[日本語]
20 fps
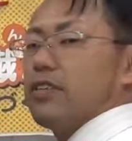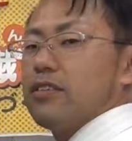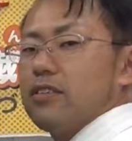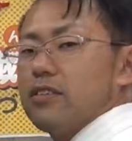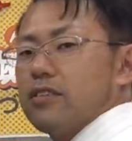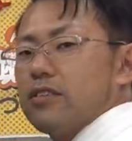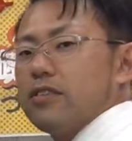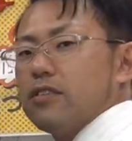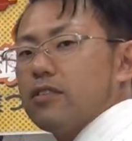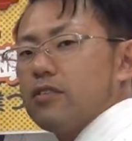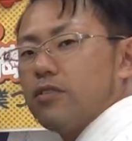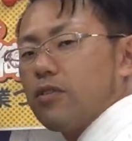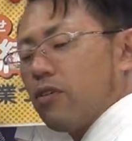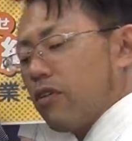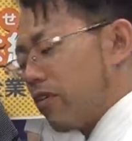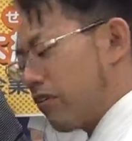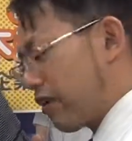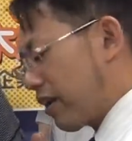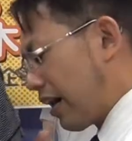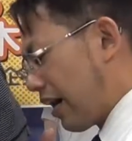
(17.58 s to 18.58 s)
す
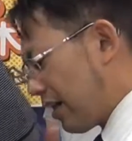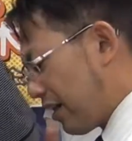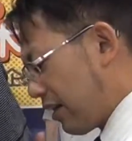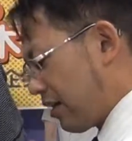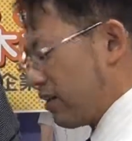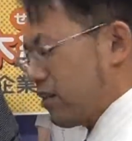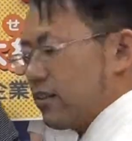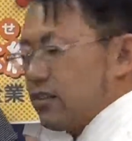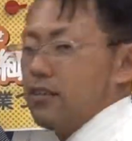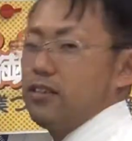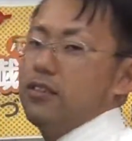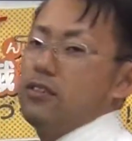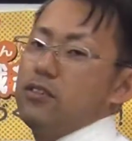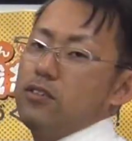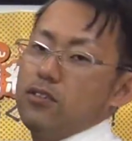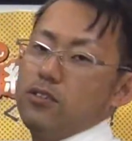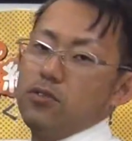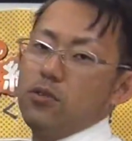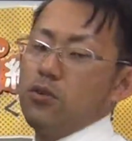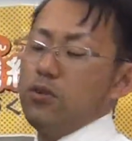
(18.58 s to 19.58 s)
これかなり
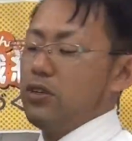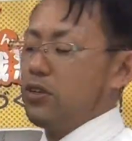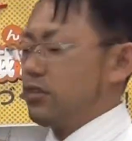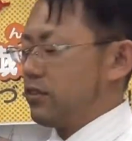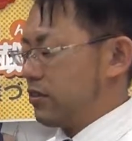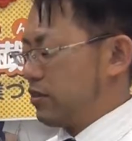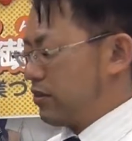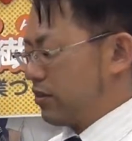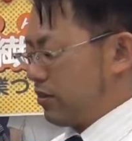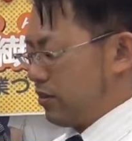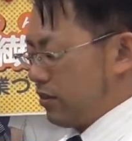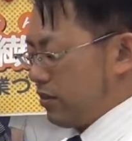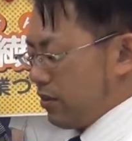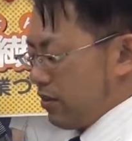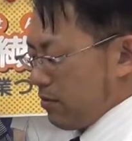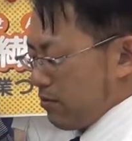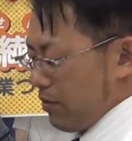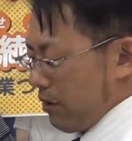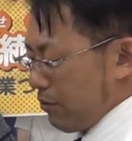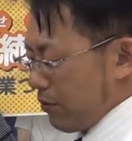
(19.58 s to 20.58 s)
すごいです
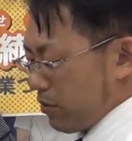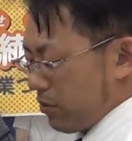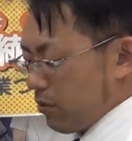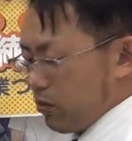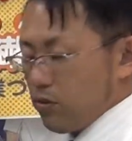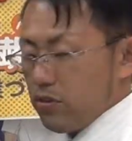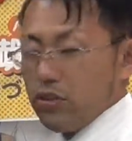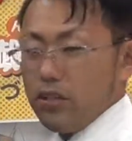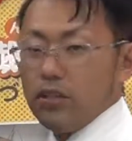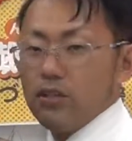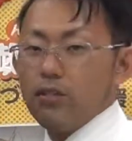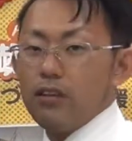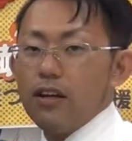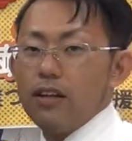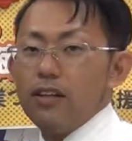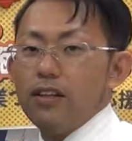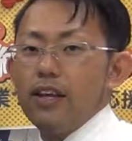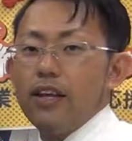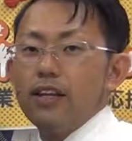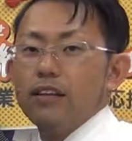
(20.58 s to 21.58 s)
もともとニートな
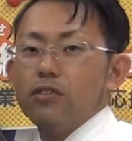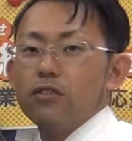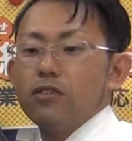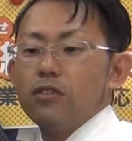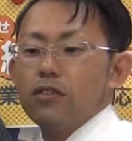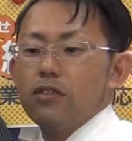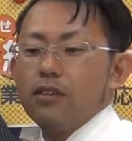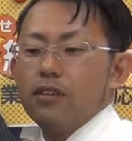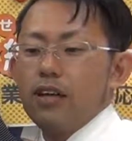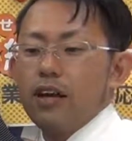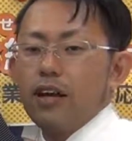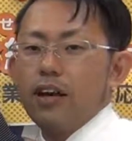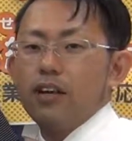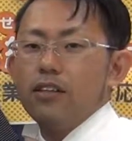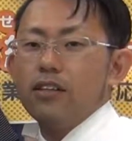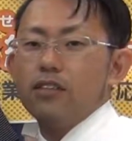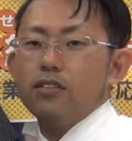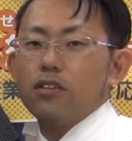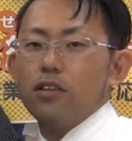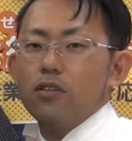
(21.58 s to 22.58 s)
んで通気は高い
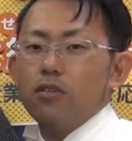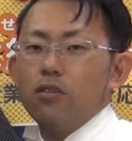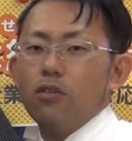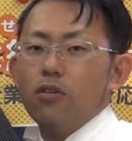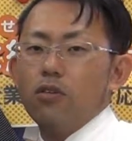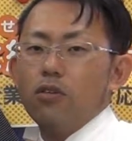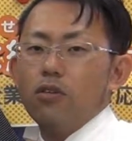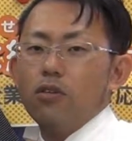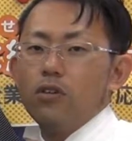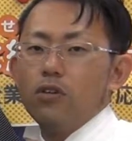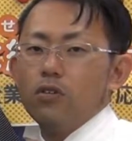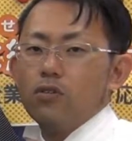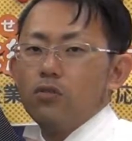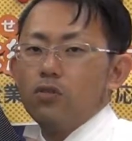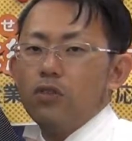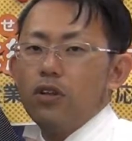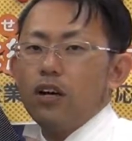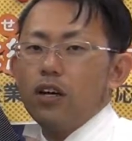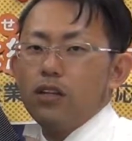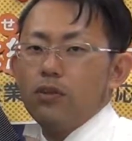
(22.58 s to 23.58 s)
んですけど
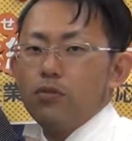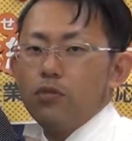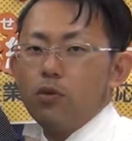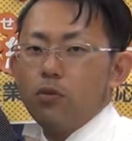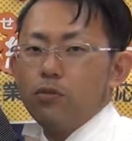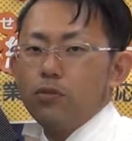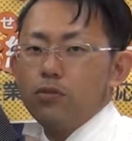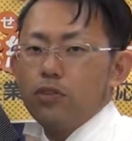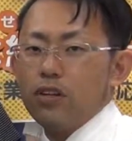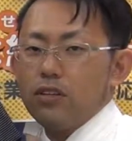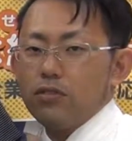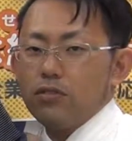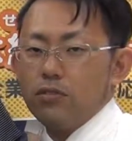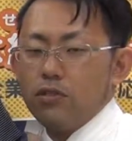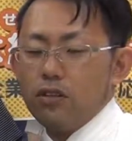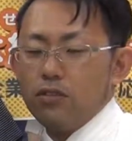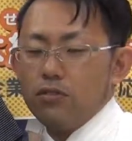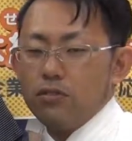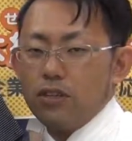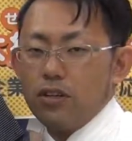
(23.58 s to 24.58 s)
その中でもトップクラスと
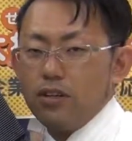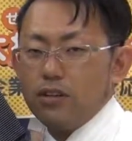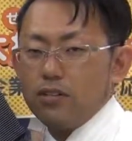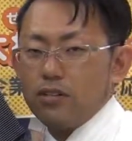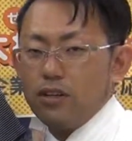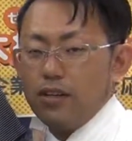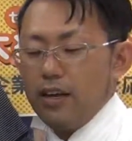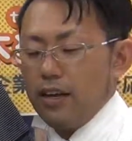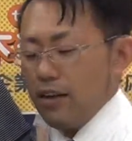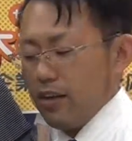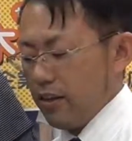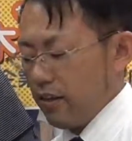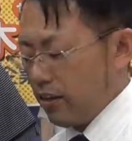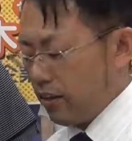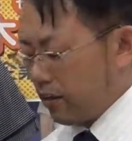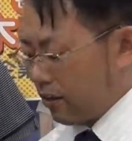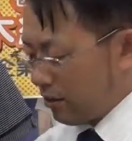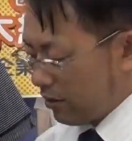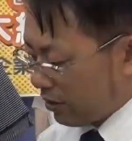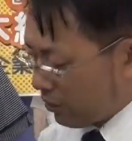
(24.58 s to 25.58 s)
言えるんじゃないですかね
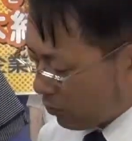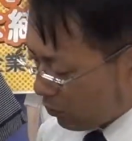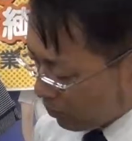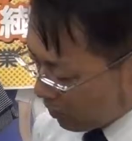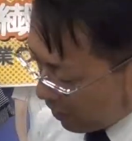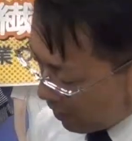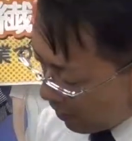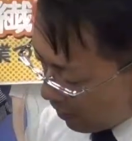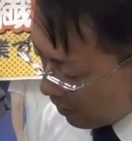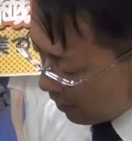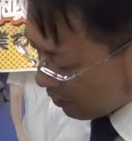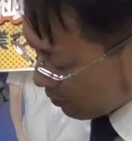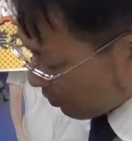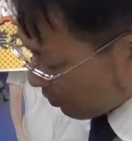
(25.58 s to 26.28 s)
で素材がなん